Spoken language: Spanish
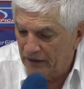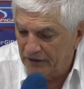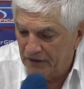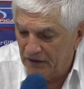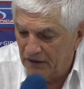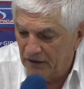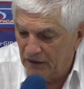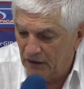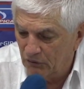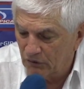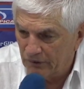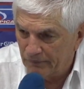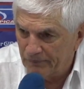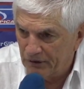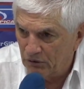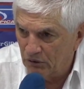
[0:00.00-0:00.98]
crítica con
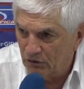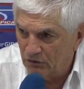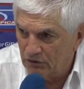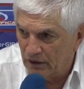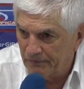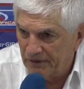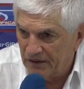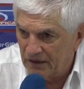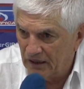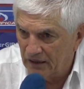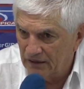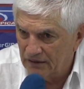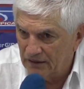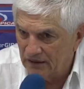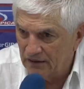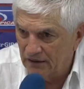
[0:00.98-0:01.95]
respecto a los
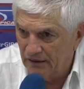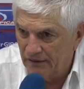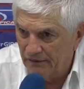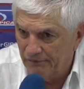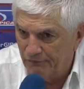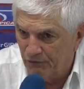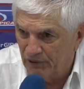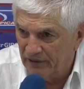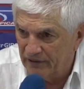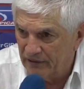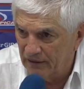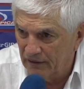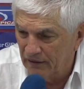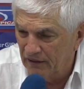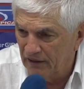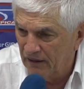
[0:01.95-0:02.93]
arbitrajes así
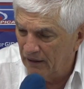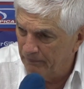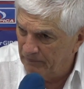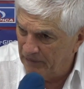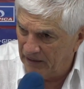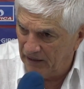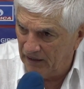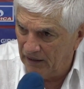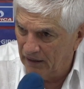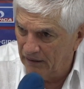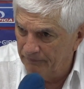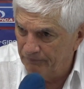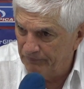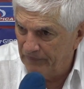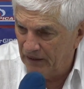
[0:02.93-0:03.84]
fuerte ni de medida,